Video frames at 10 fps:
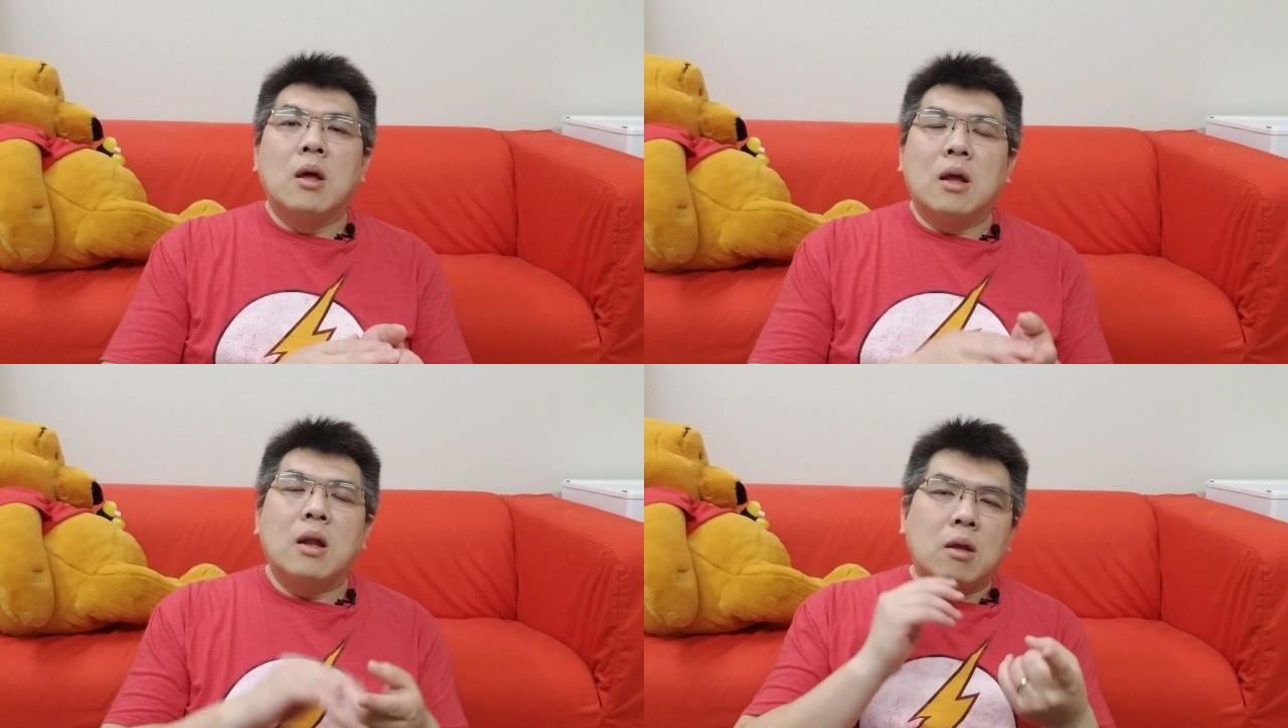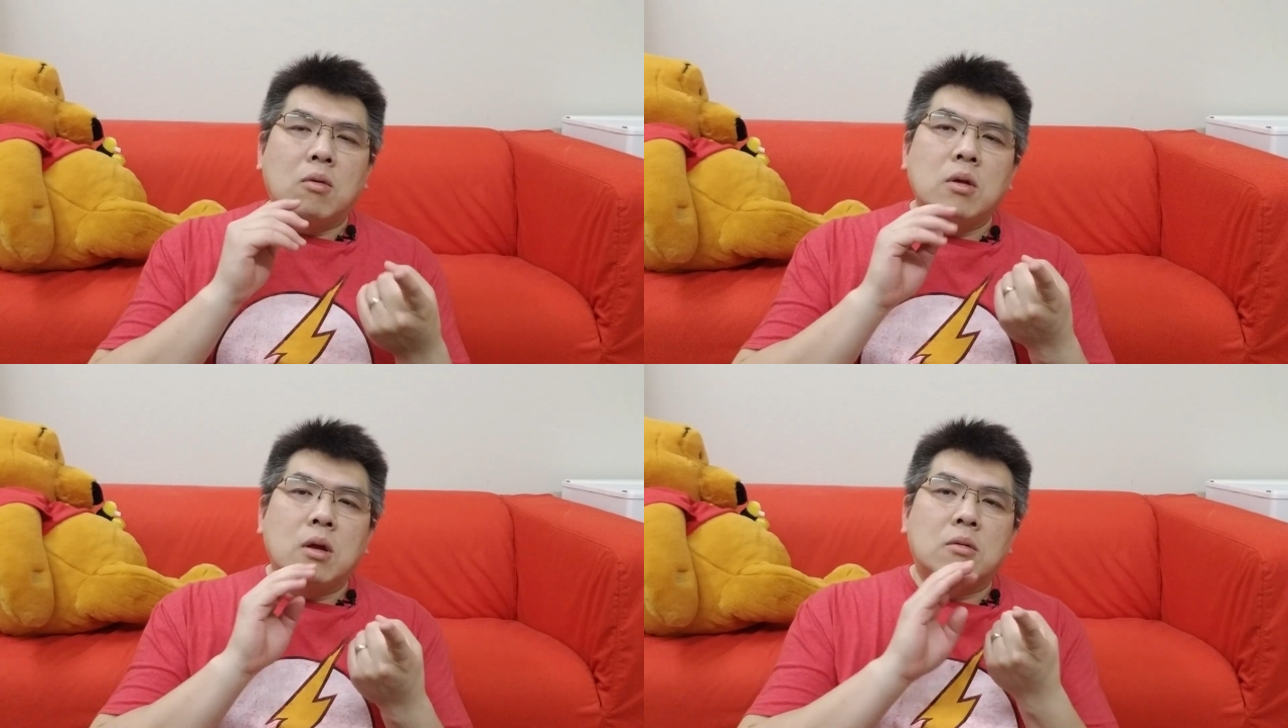那你
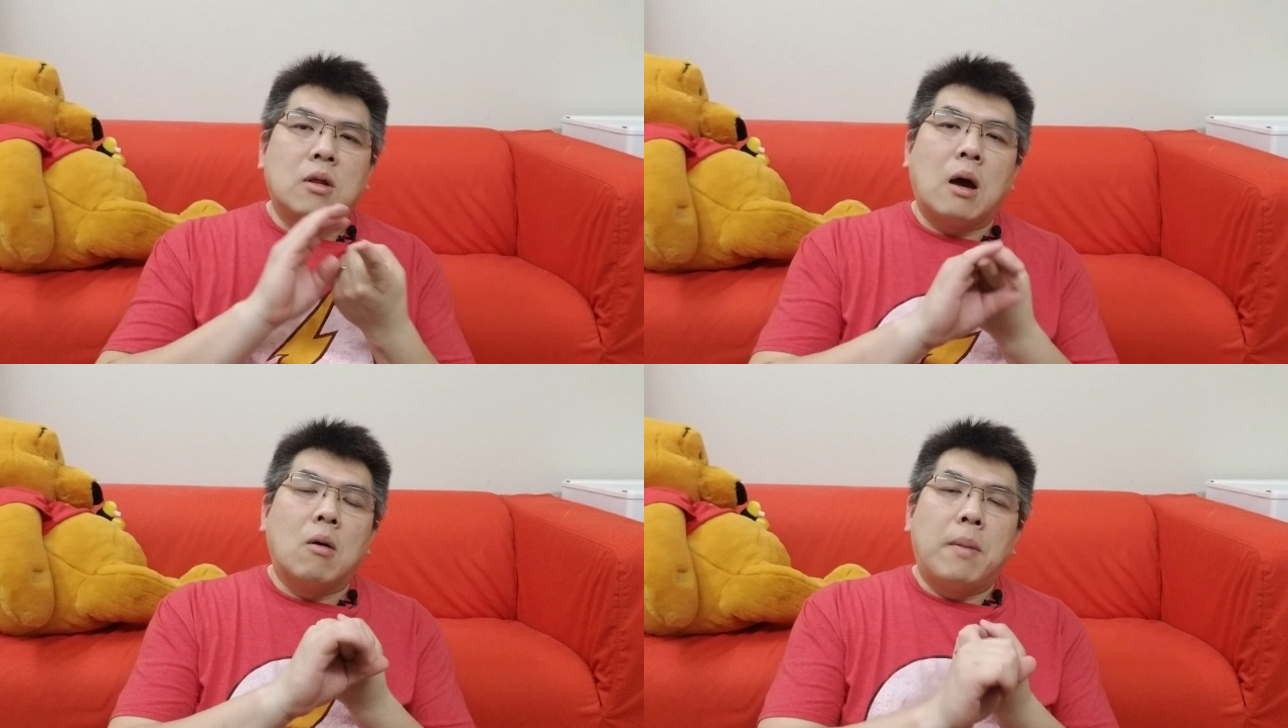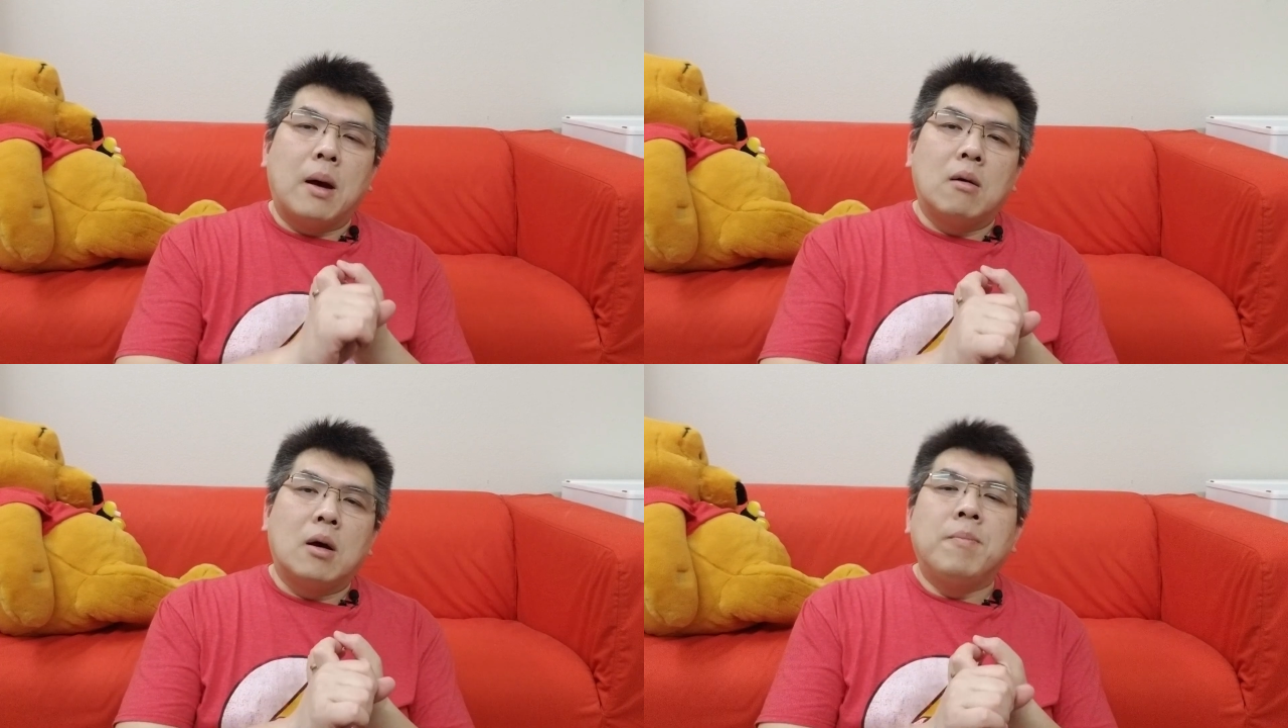会有淘宝
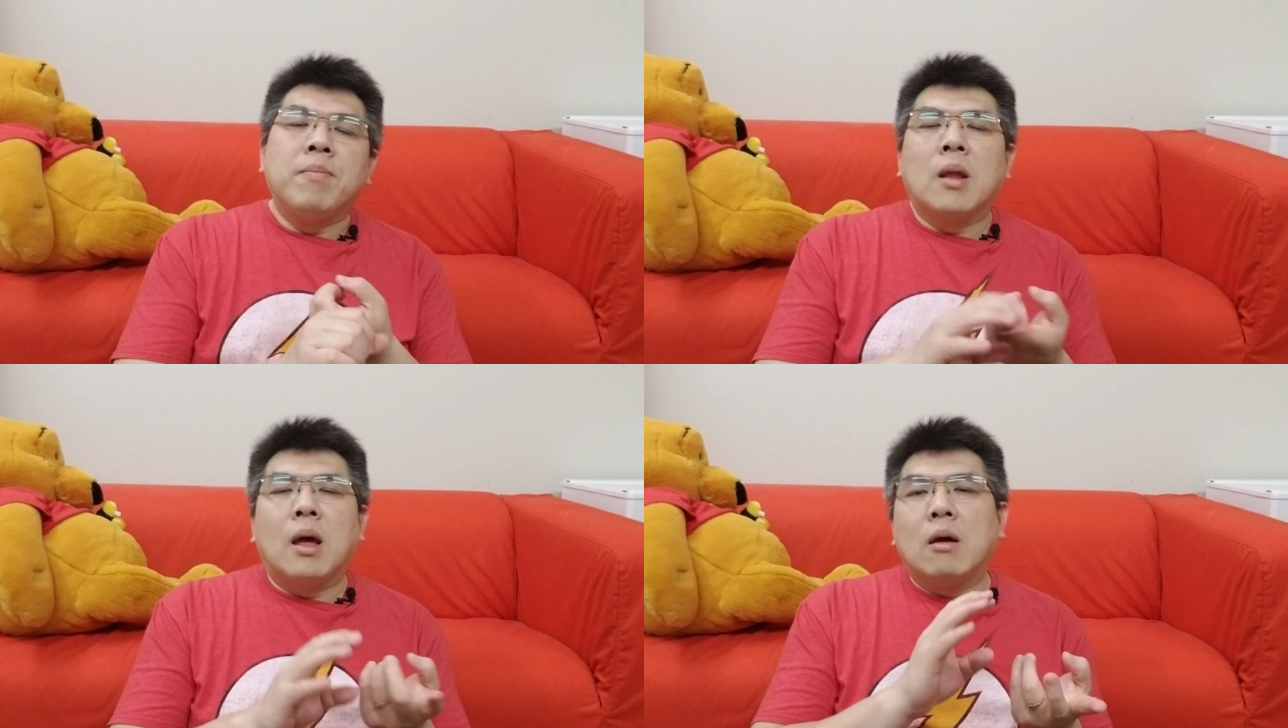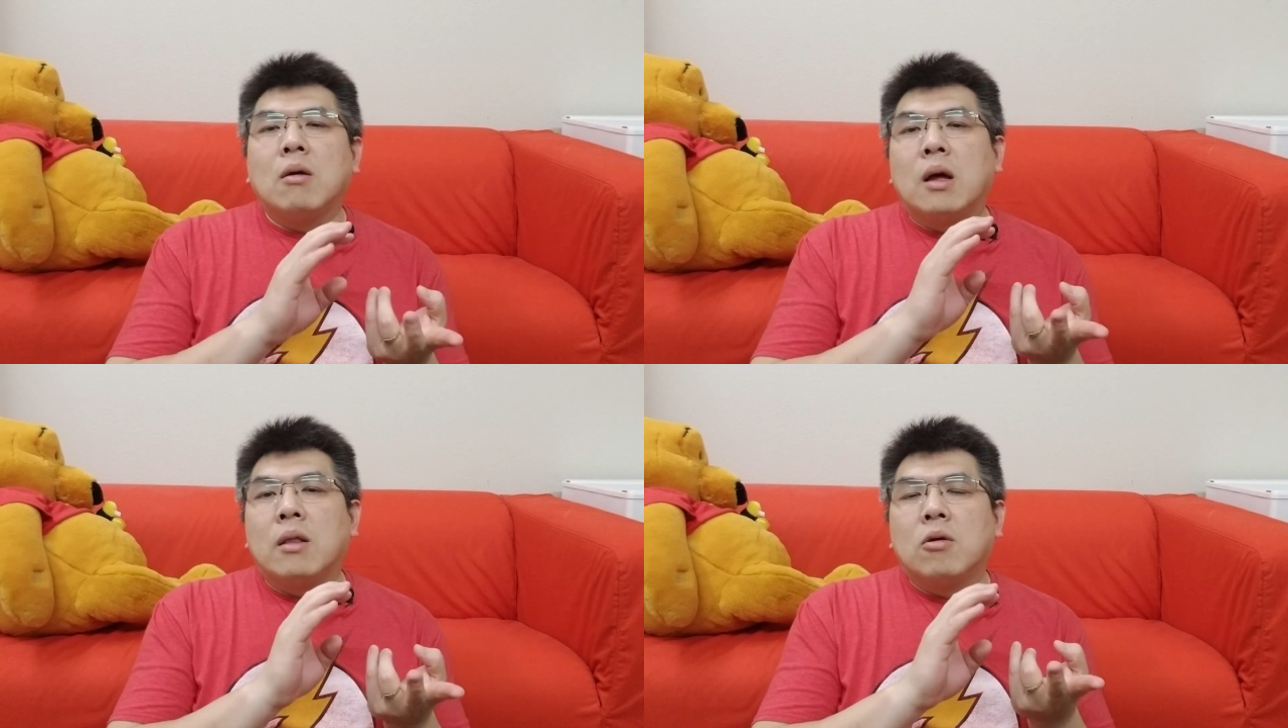啊，还有
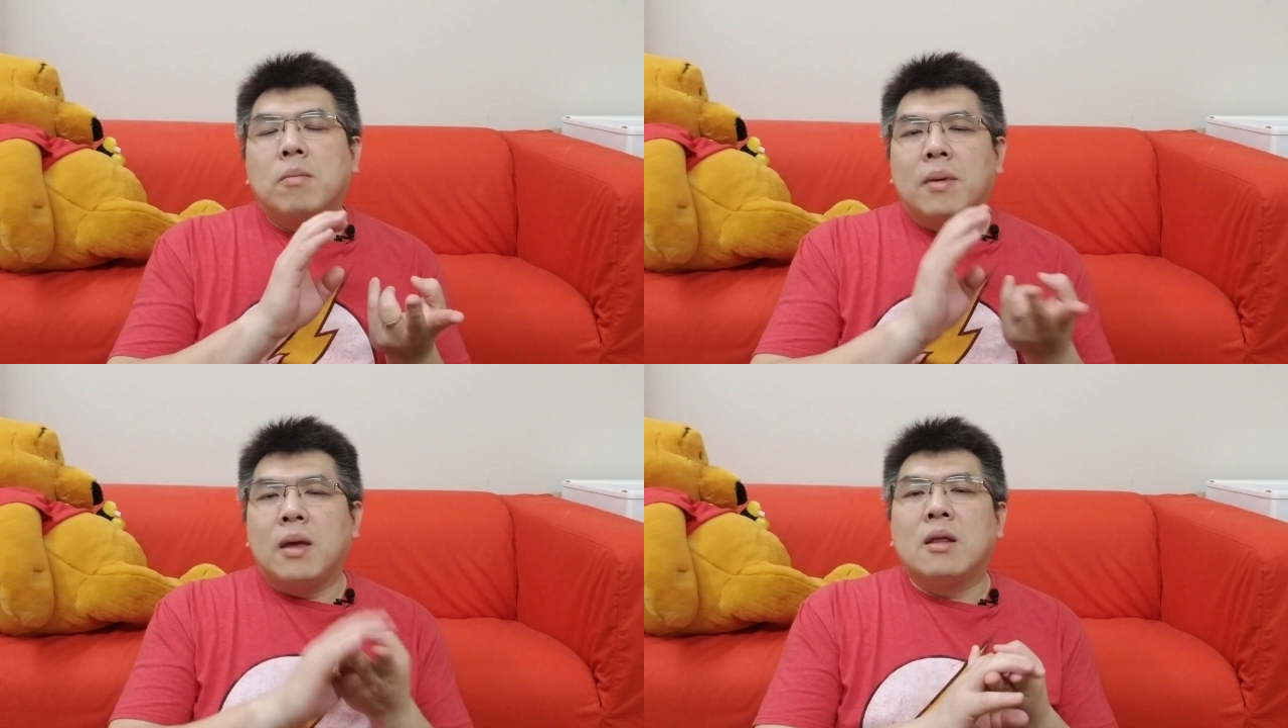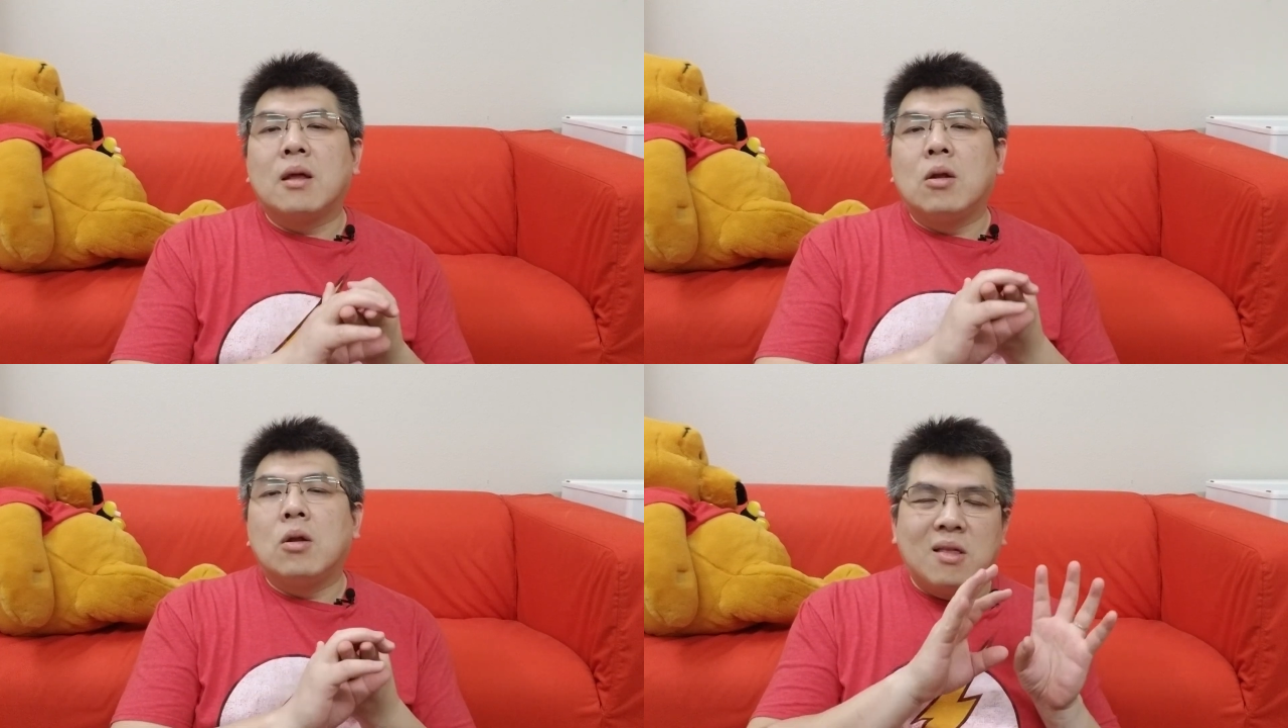很多别
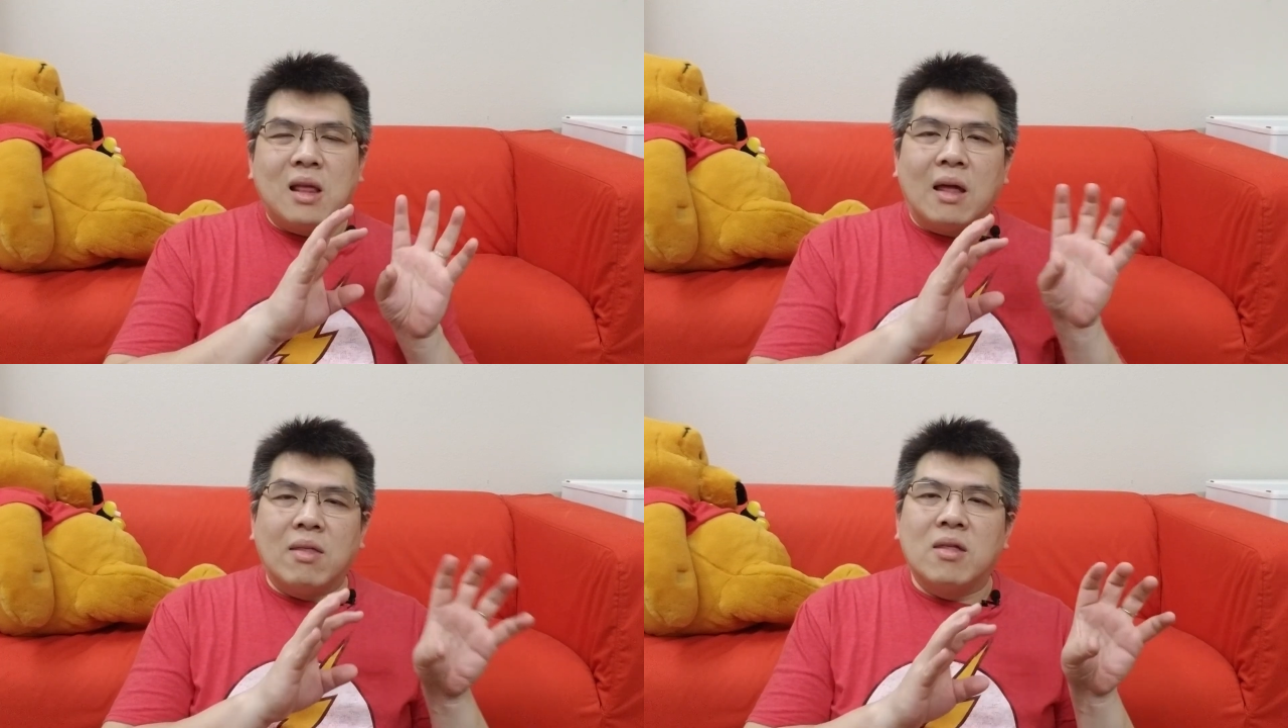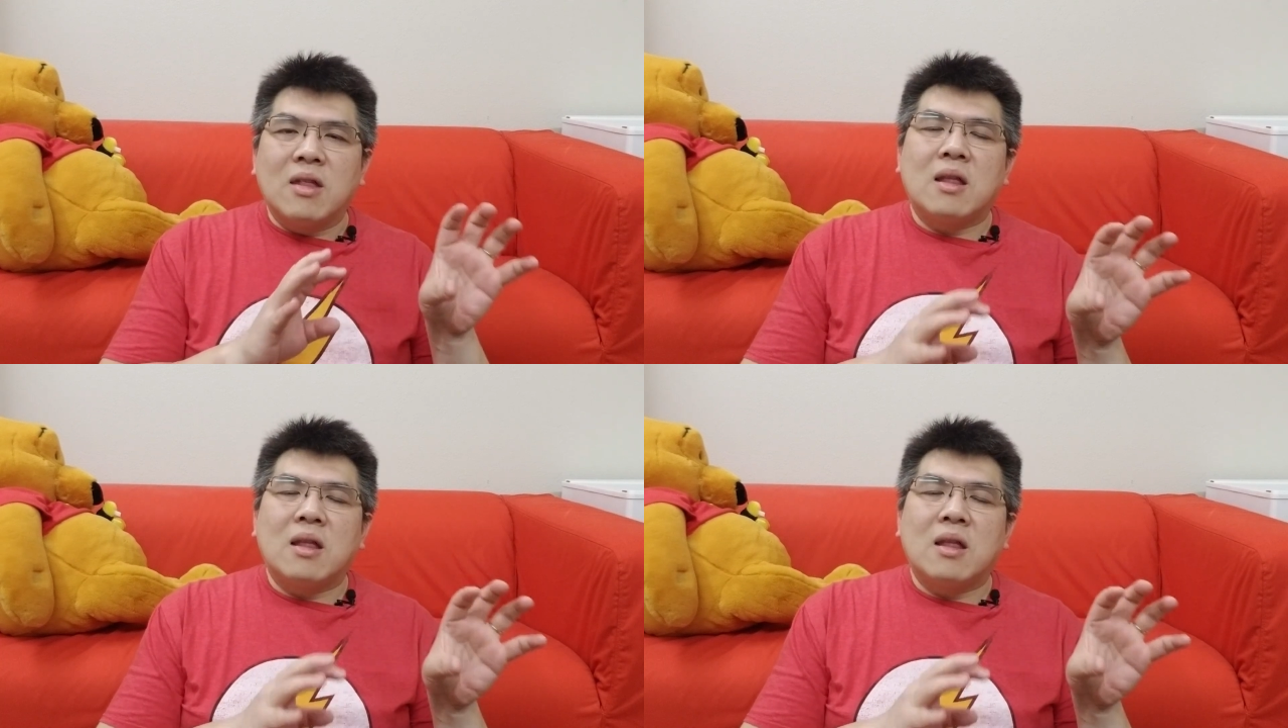的很